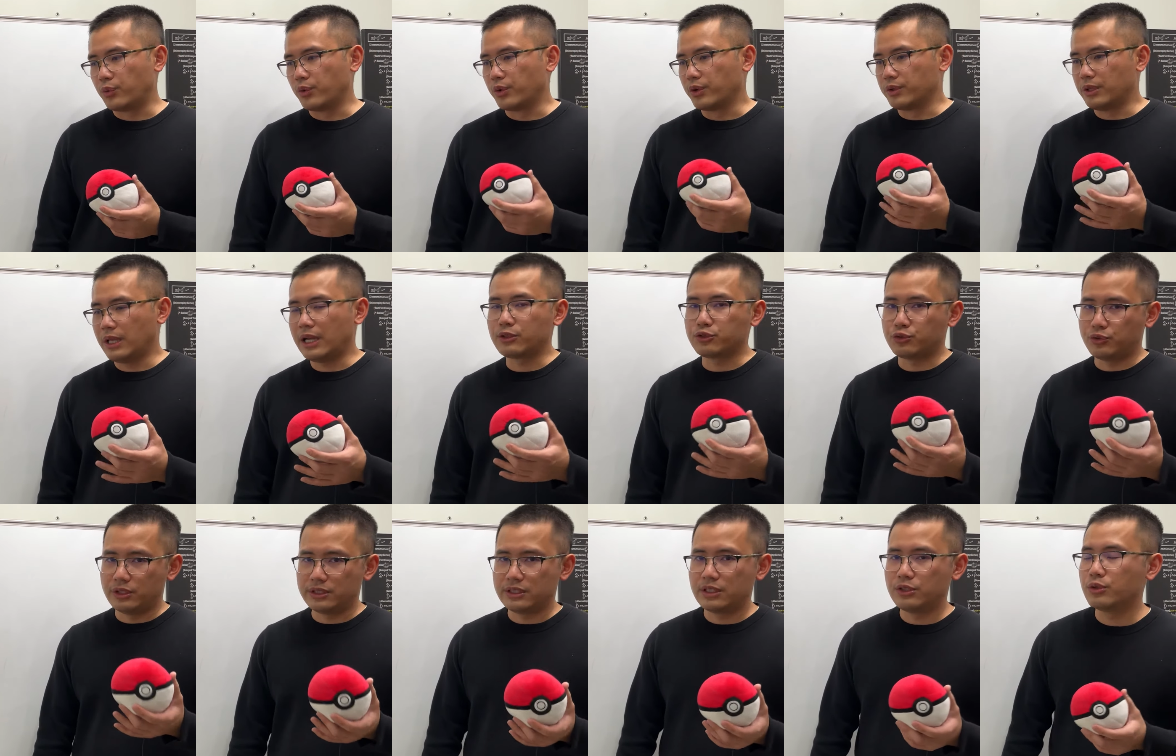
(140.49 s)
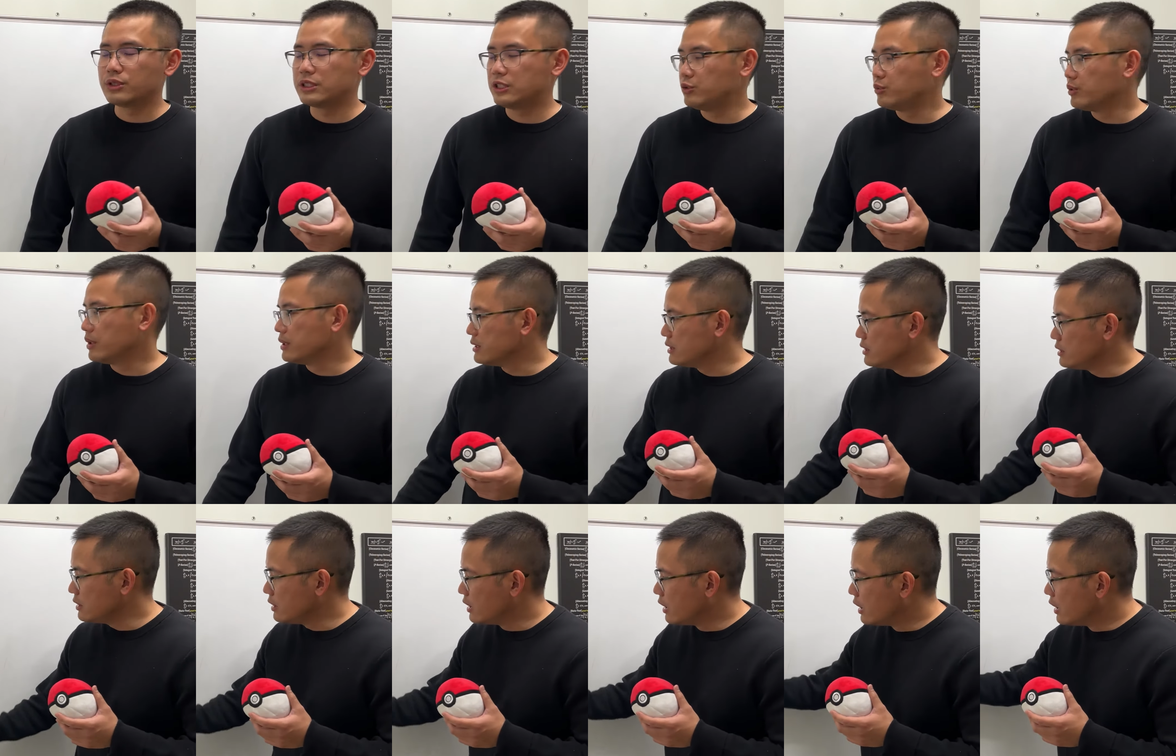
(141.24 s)
我让学生用计算
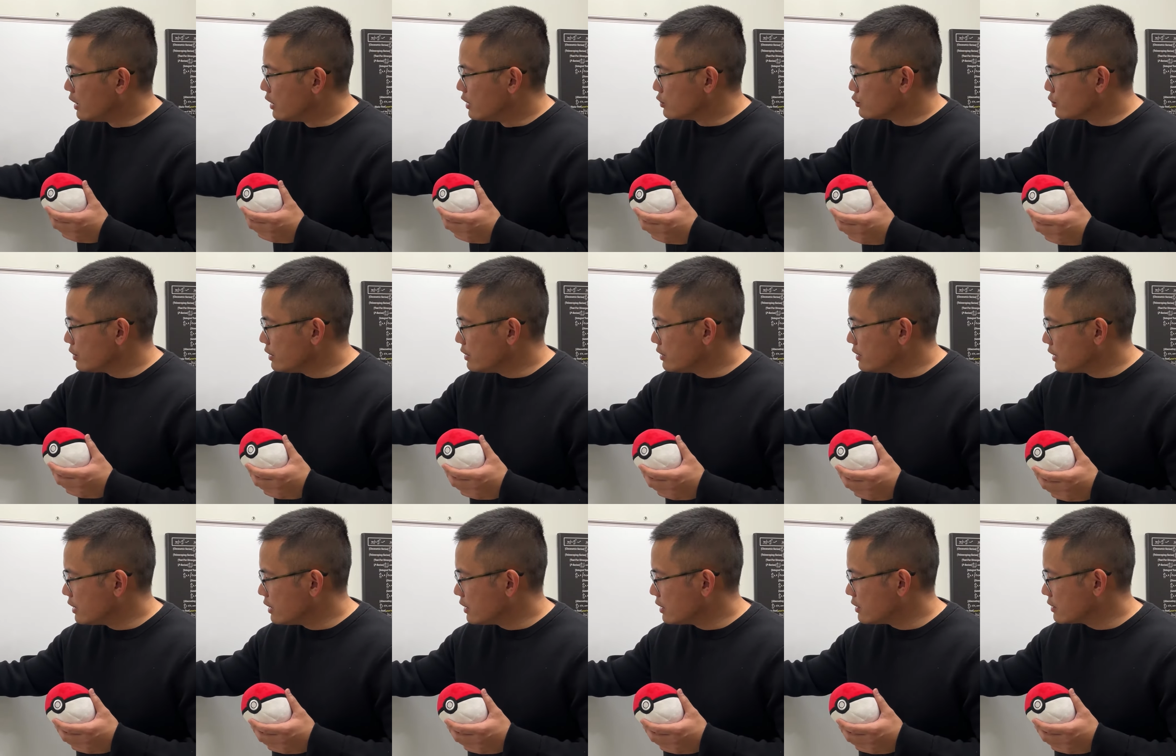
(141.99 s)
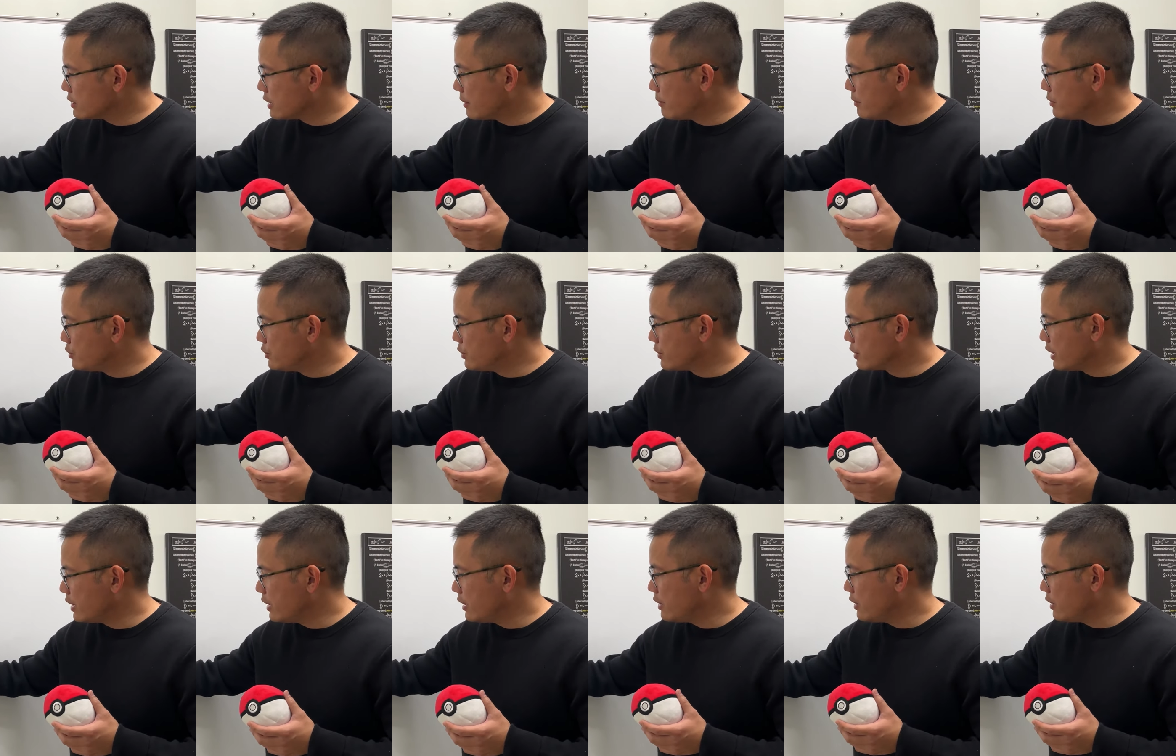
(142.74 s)
机，所以呢，他们就
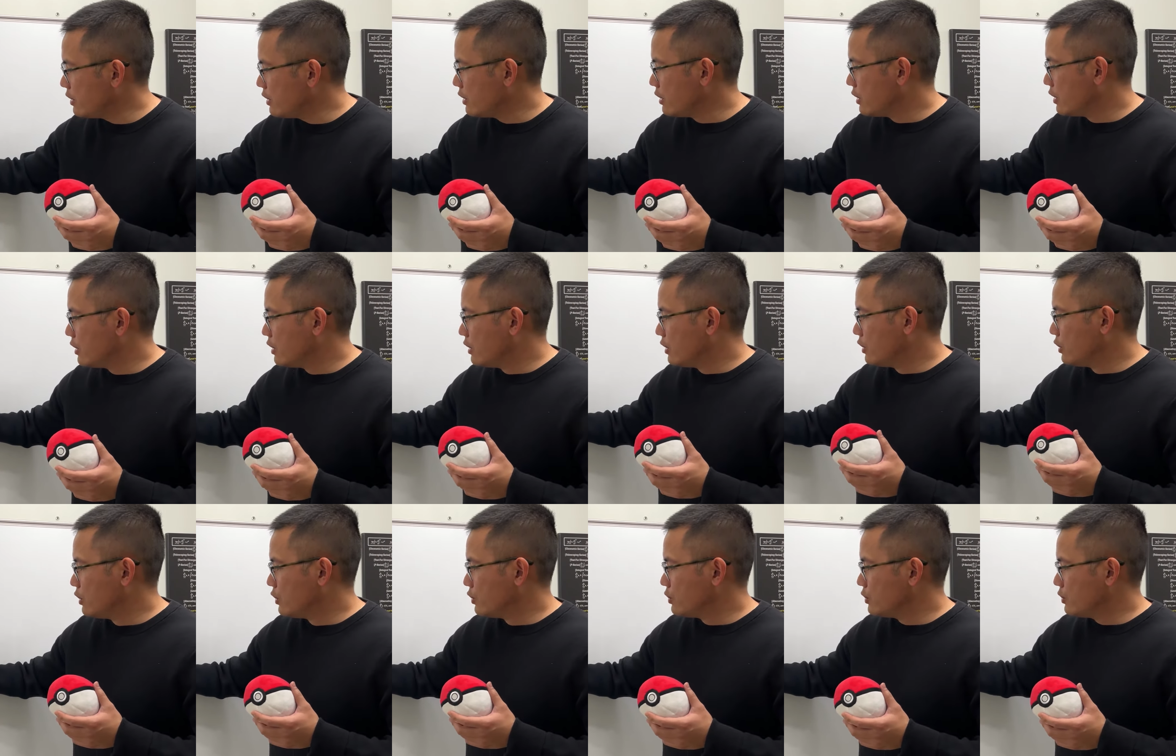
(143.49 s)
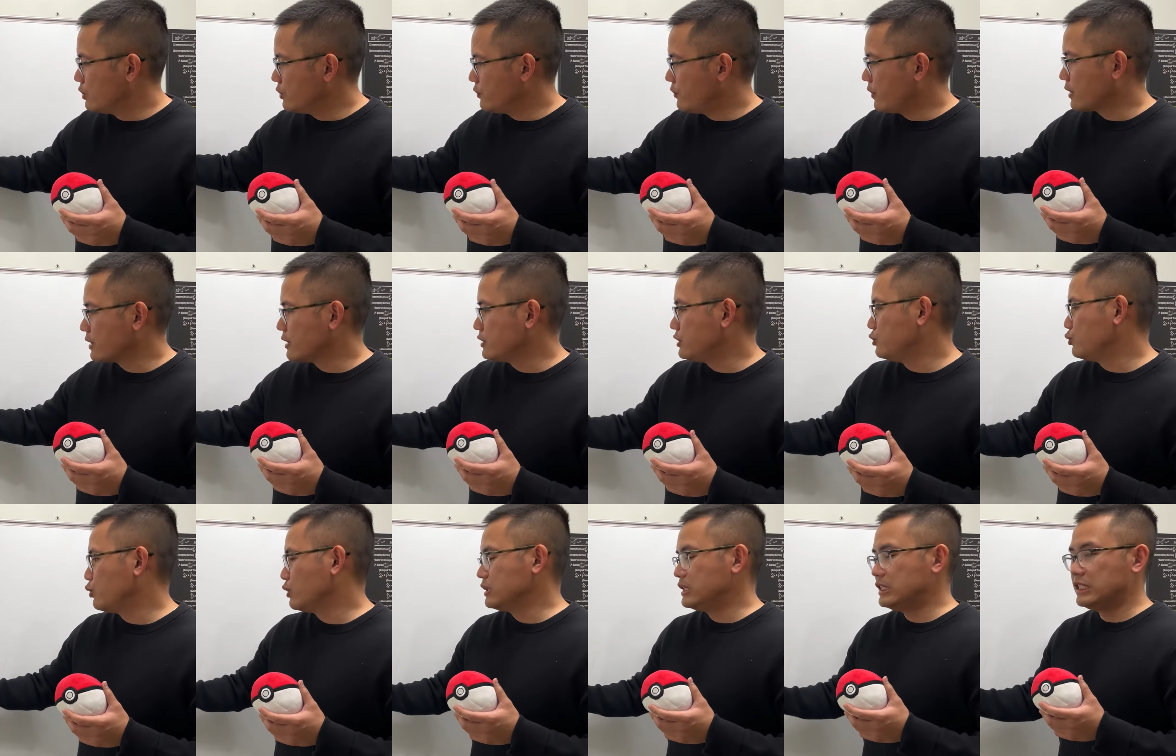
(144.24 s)
可以放在计
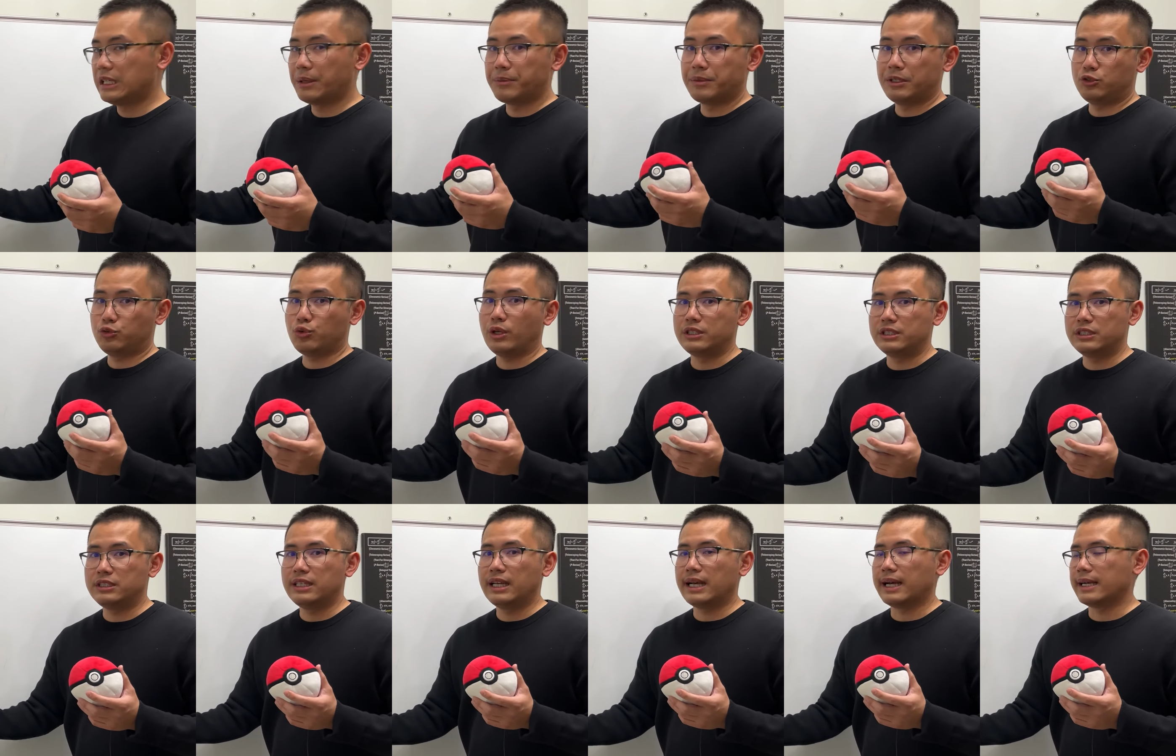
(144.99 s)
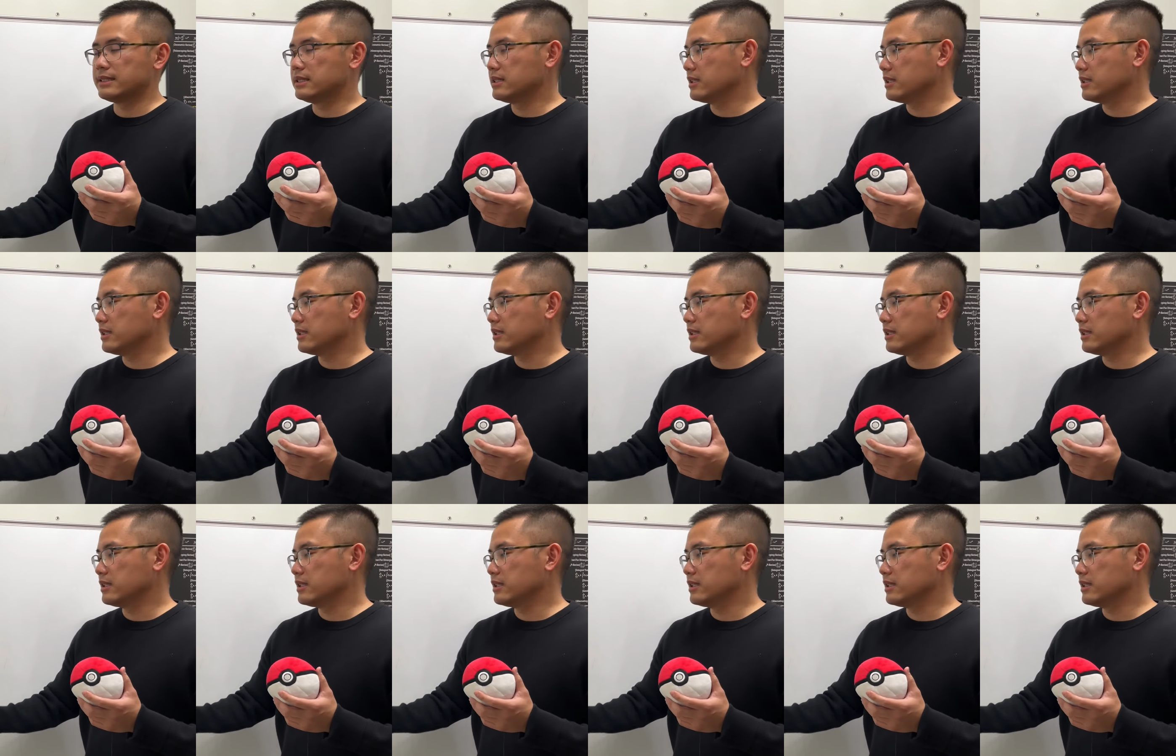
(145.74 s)
算机上面算一下。